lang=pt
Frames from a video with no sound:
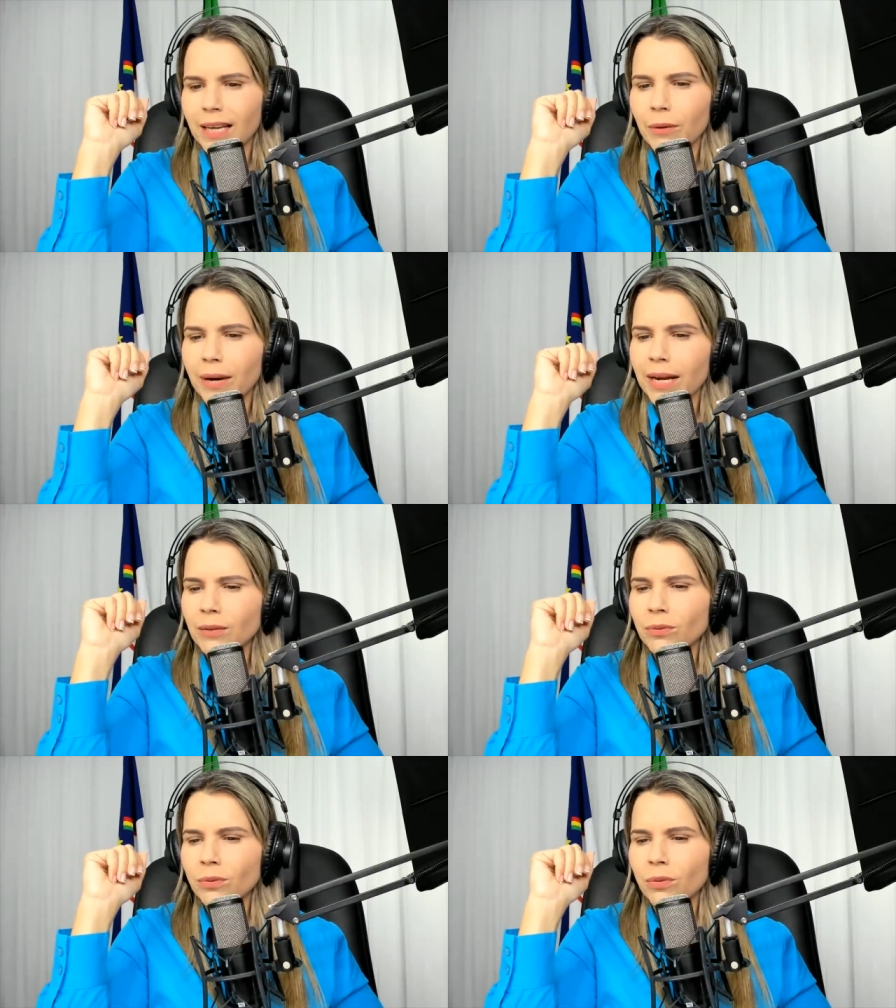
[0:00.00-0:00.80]
Eu
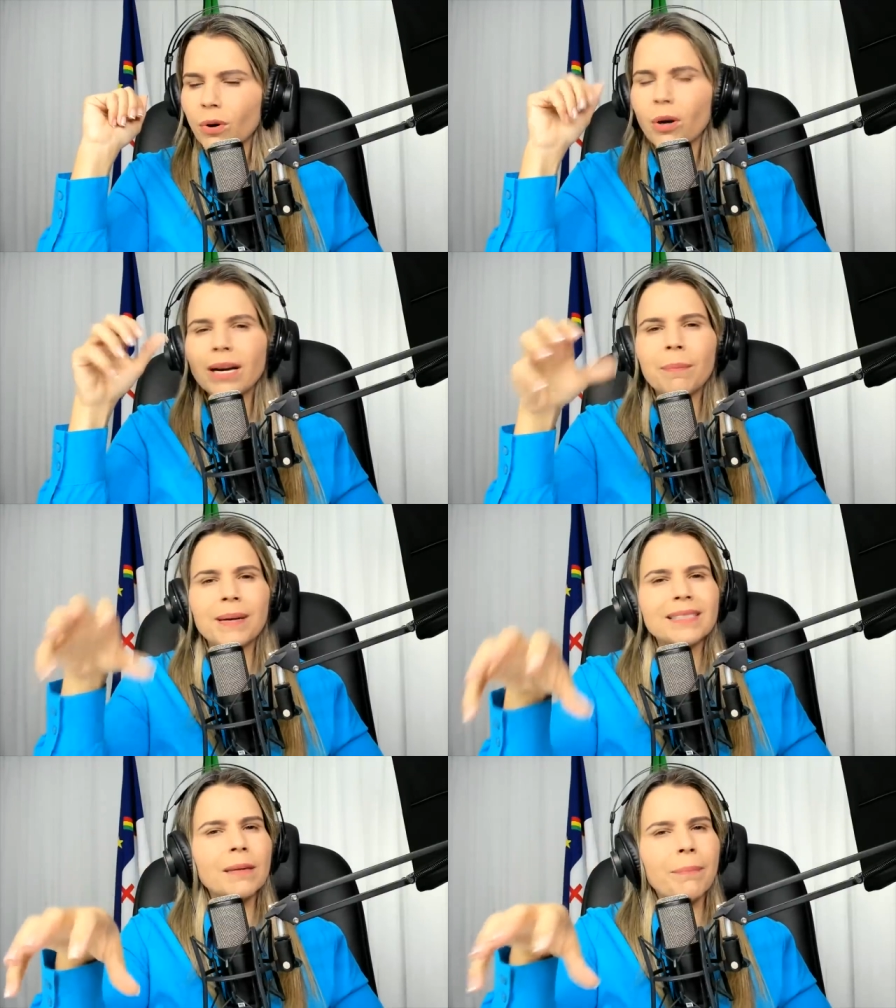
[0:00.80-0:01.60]
quero olhar
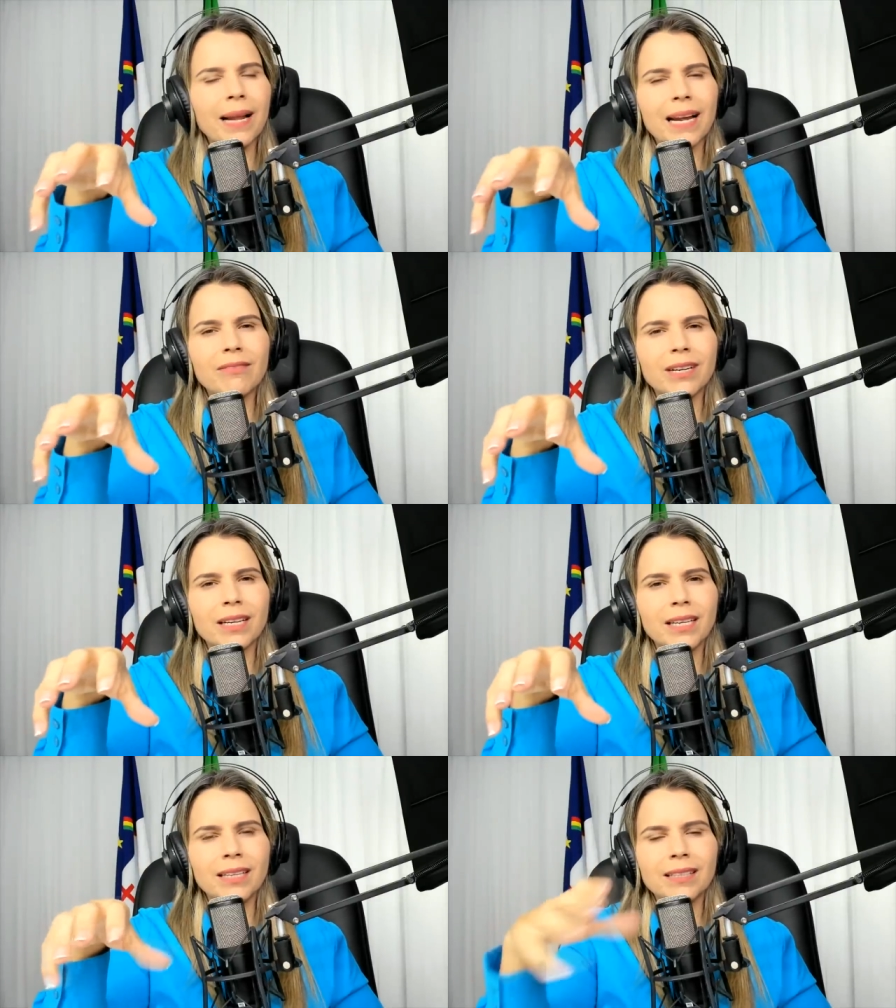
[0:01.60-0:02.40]
para essa palavra
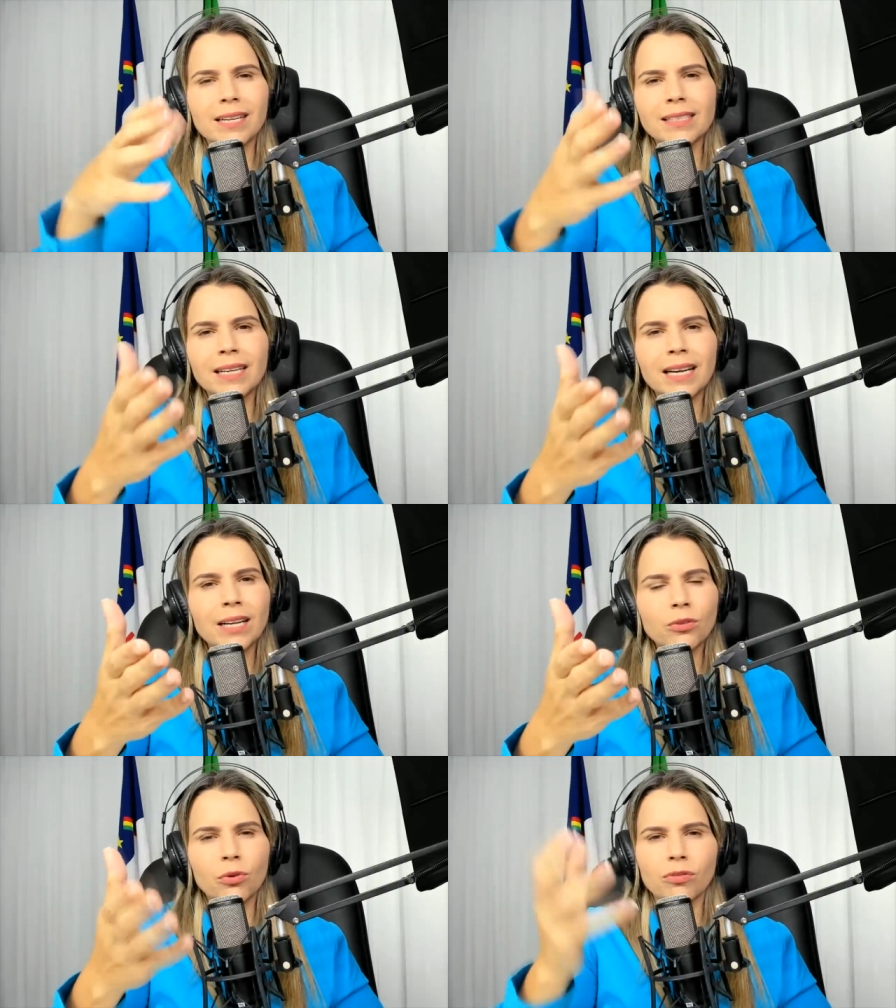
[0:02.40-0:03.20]
aqui e trazer
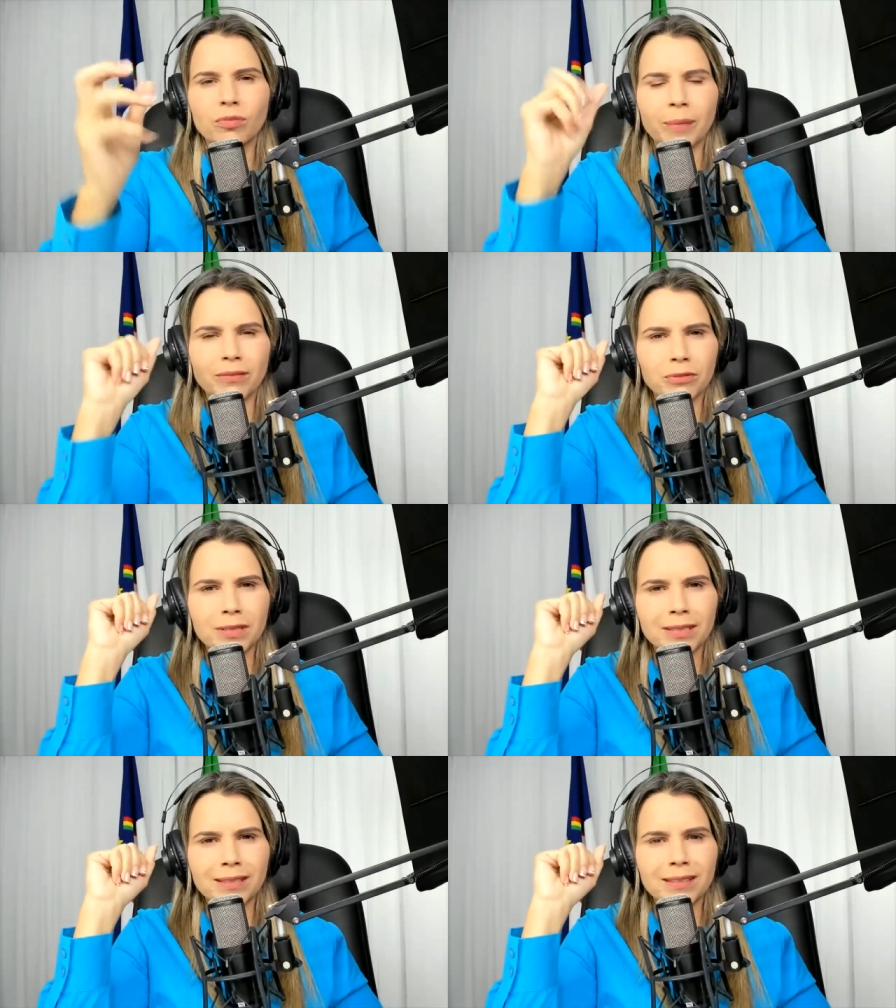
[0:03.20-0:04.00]
renovo para
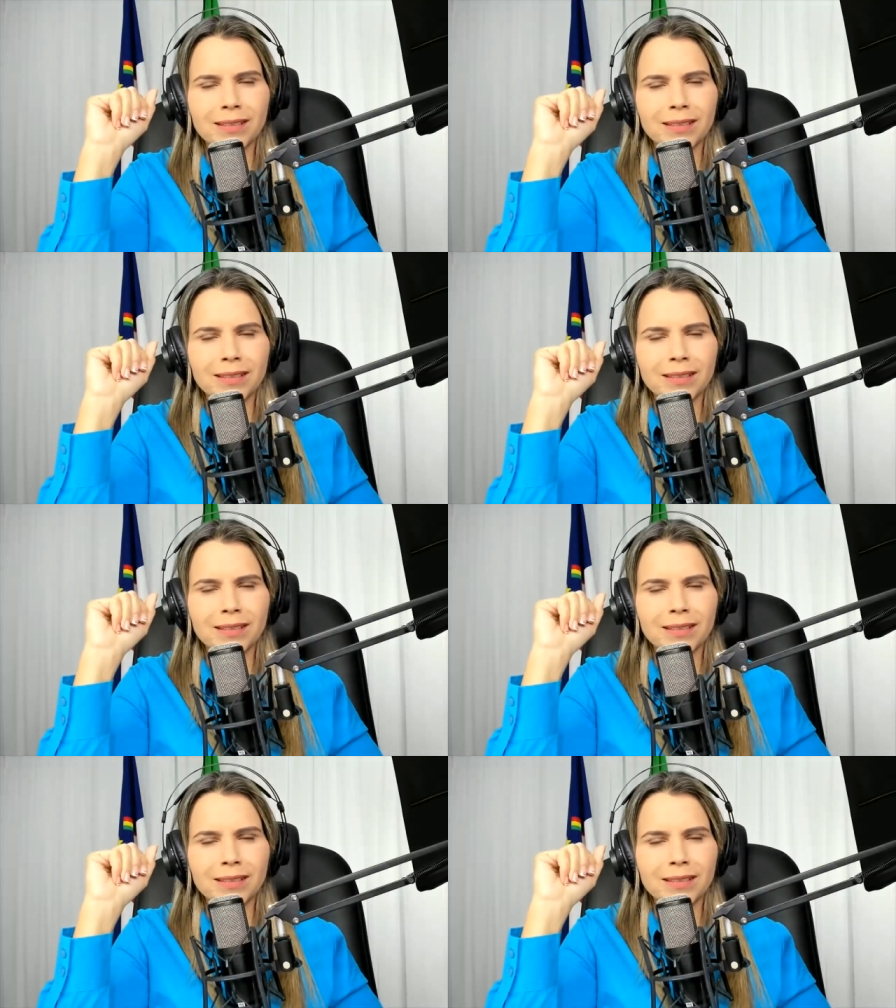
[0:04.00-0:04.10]
você.